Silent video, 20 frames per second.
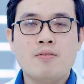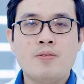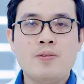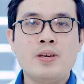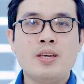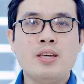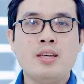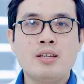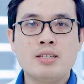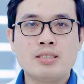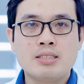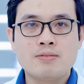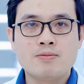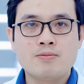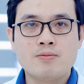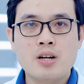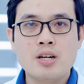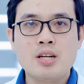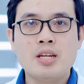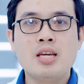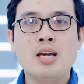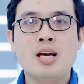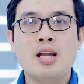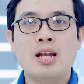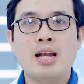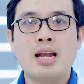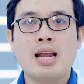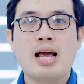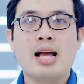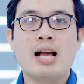vì vernier
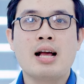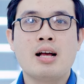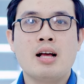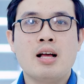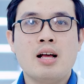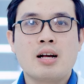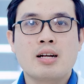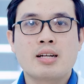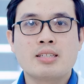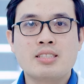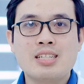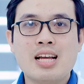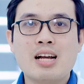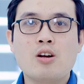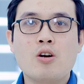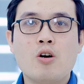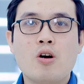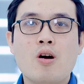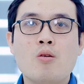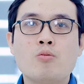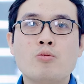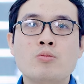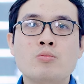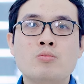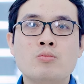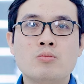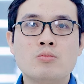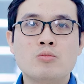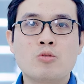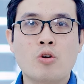là răng
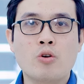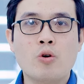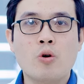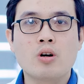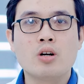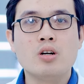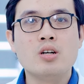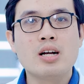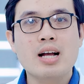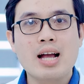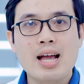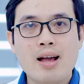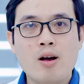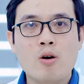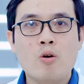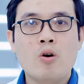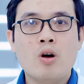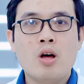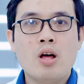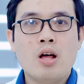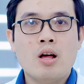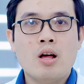không có độ cứng cao.